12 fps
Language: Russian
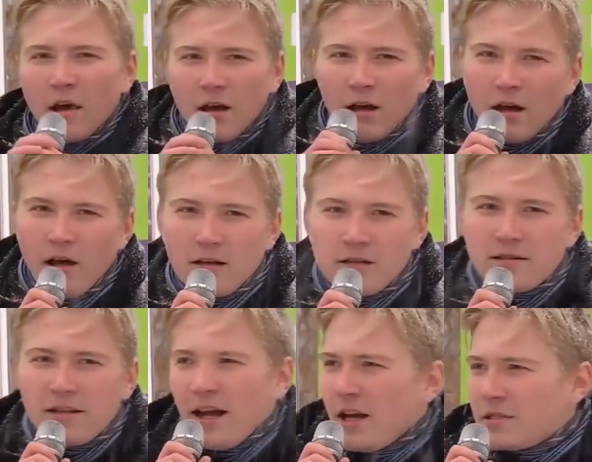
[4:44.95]
А,
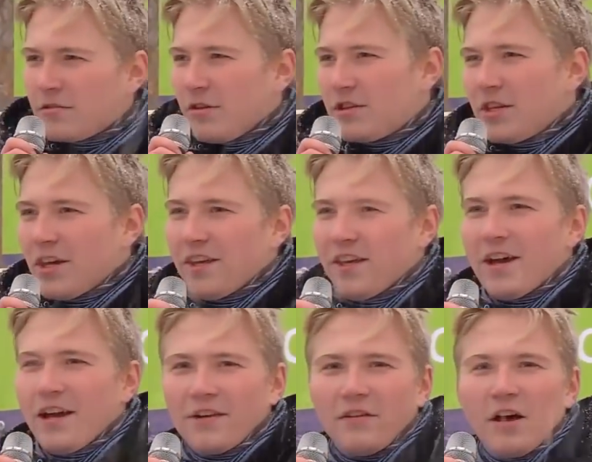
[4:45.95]
здравствуйте, я
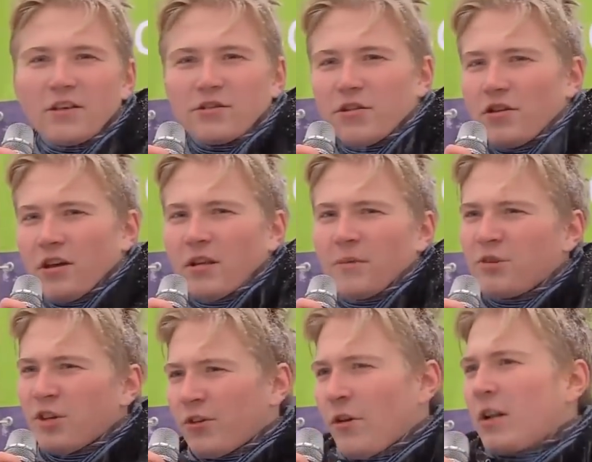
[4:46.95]
являюсь студентом
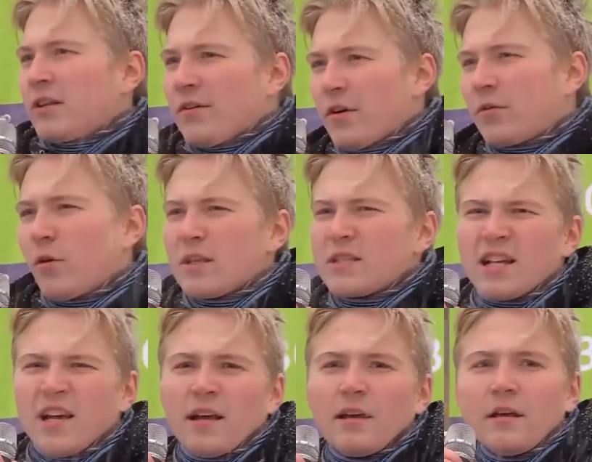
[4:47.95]
четвертого курса,
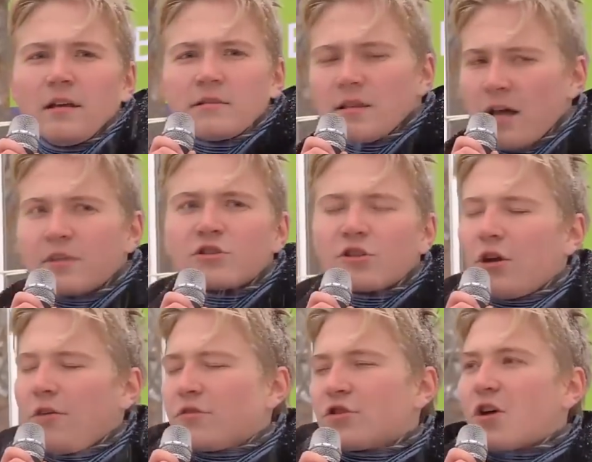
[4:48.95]
и знаете, что я
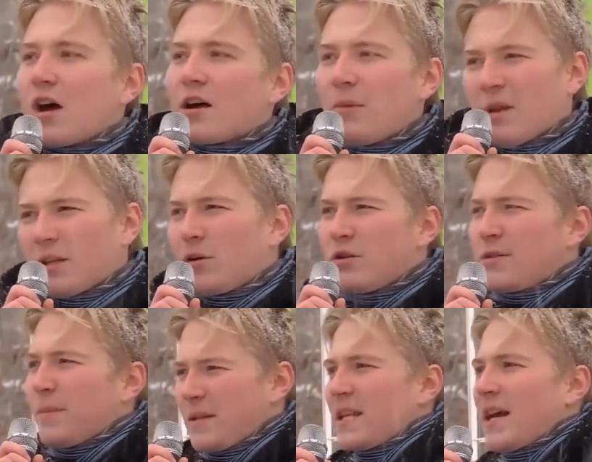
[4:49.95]
вижу как молодой
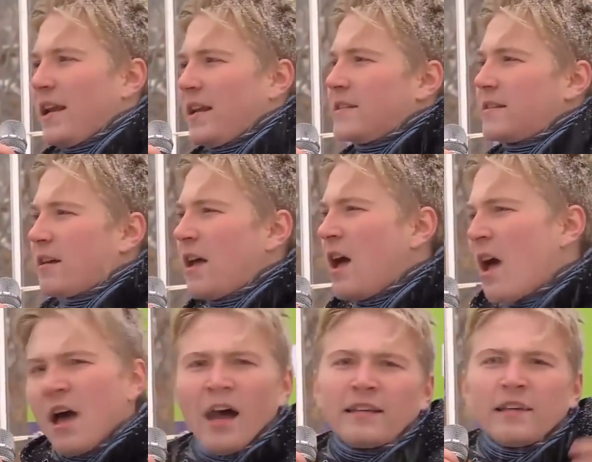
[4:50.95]
специалист?
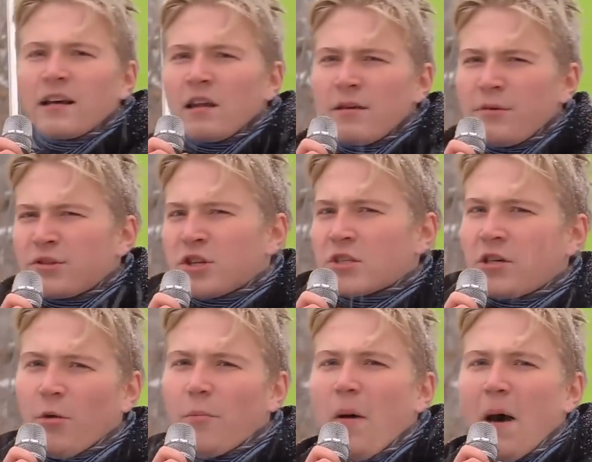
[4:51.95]
Это экономический
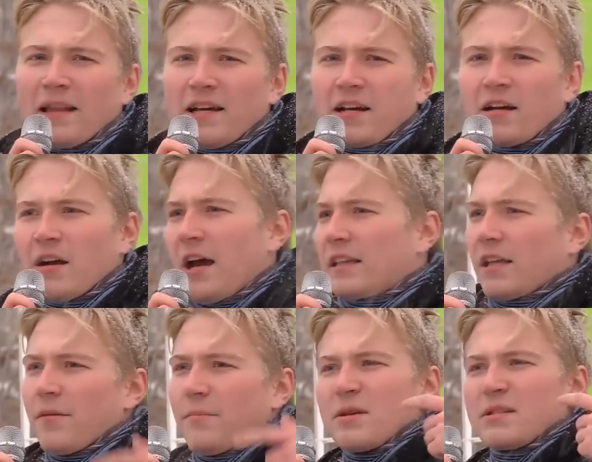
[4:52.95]
упадок, это
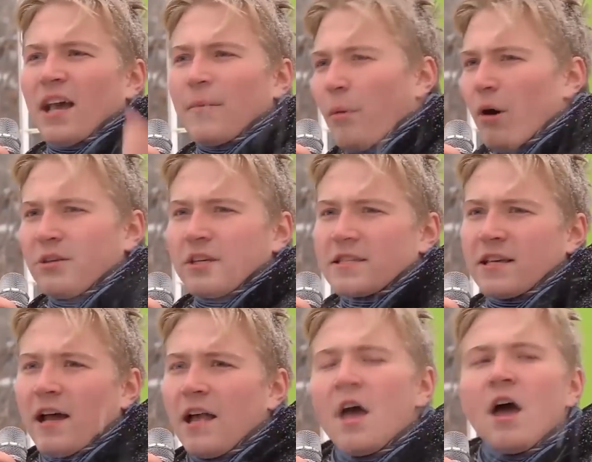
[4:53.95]
безработица
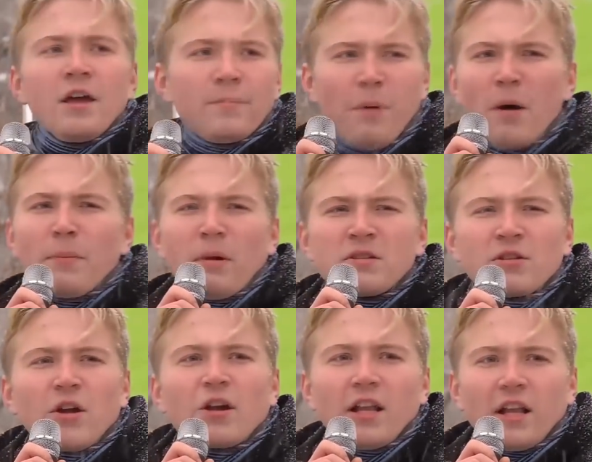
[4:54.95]
и попросту
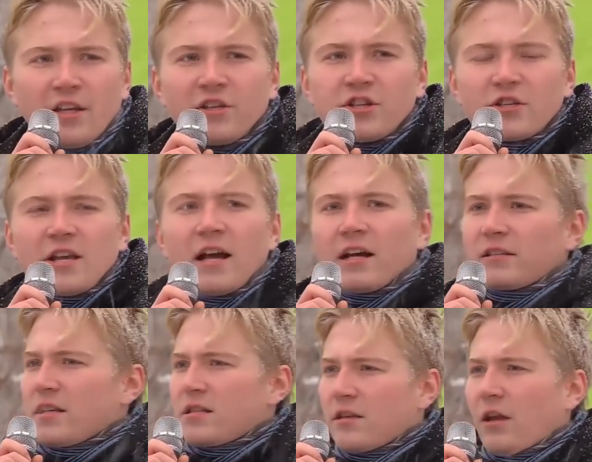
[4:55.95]
экологическая
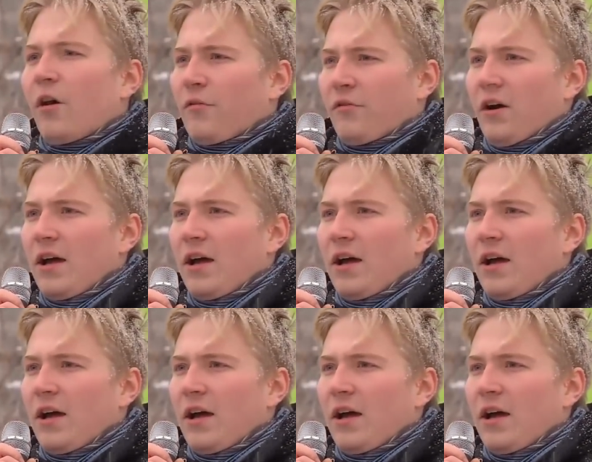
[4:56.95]
катастрофа.